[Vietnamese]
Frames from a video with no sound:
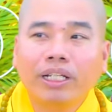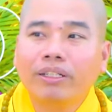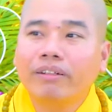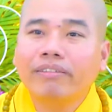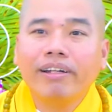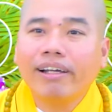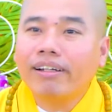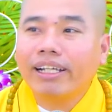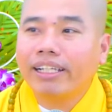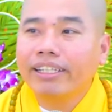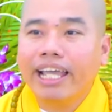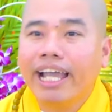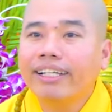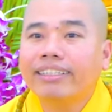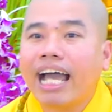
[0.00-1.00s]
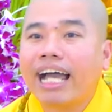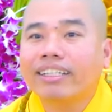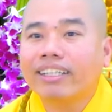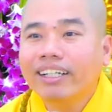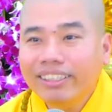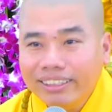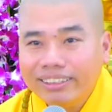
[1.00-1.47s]
thì nó rất là dễ
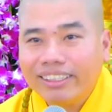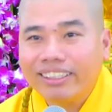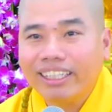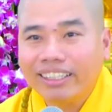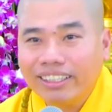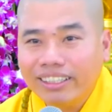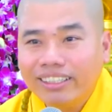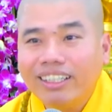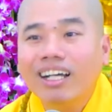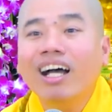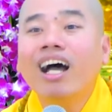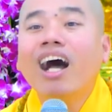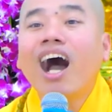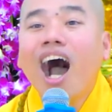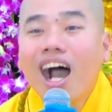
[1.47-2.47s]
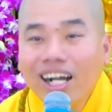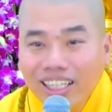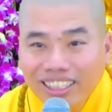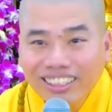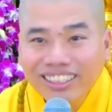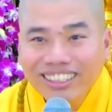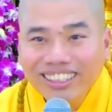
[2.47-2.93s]
tha thứ cho những đứa
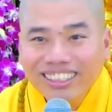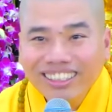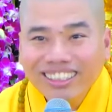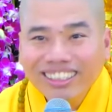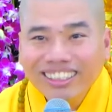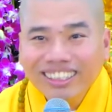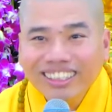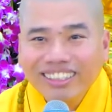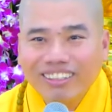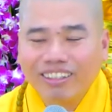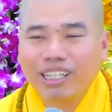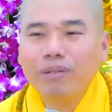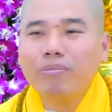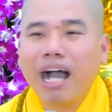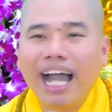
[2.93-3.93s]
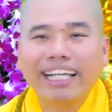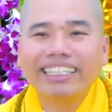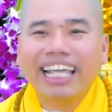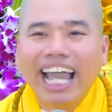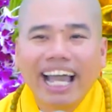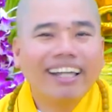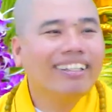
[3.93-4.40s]
hư. Còn cái bà
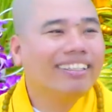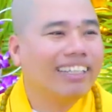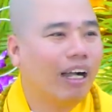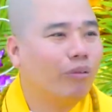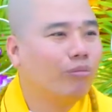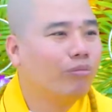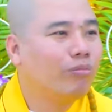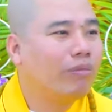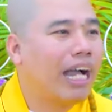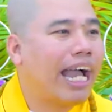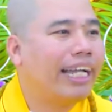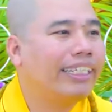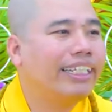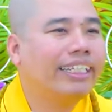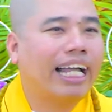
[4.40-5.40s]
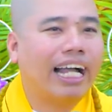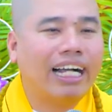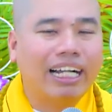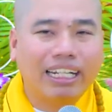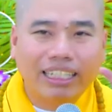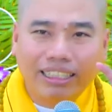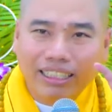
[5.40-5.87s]
giá chồng ai chỉ cần
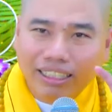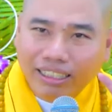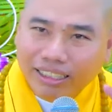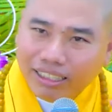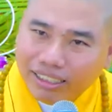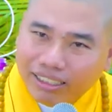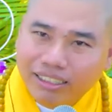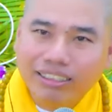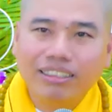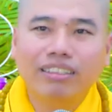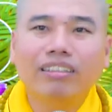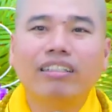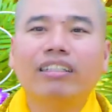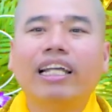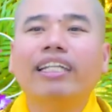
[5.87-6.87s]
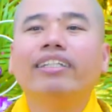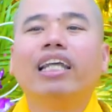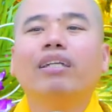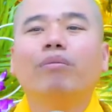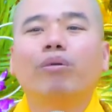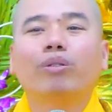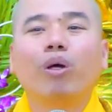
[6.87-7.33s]
cái
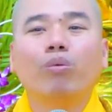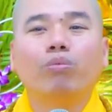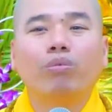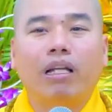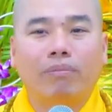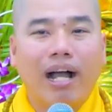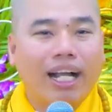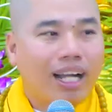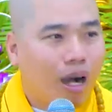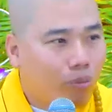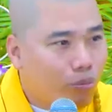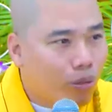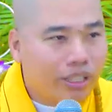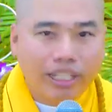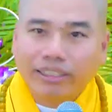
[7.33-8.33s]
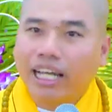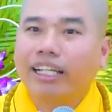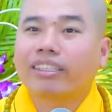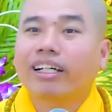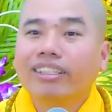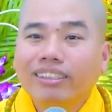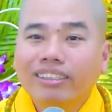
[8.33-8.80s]
gì một chút là bà không bao giờ
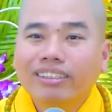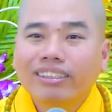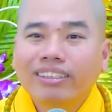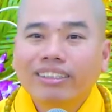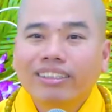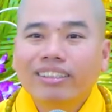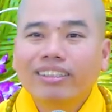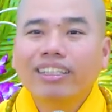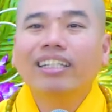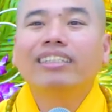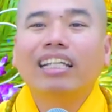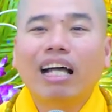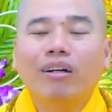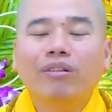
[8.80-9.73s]
tha thứ. Vì